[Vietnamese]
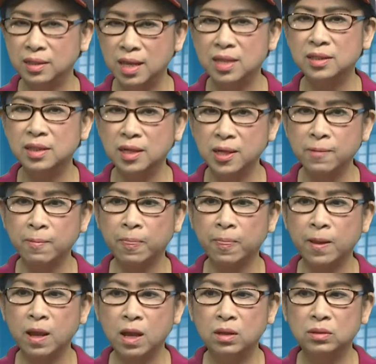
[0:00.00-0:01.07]
thế giới.
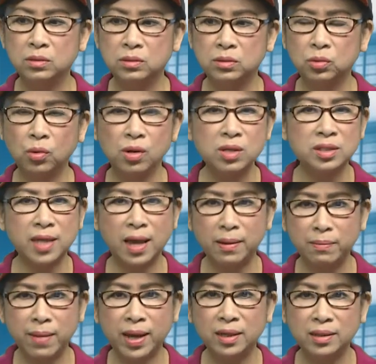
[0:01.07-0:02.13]
Tụi nó
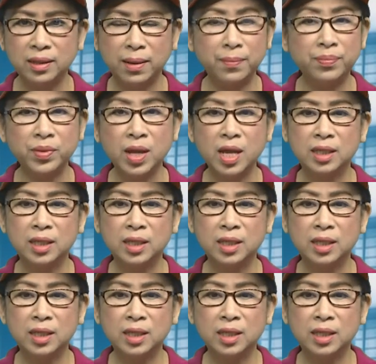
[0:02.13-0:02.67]
gian manh lắm.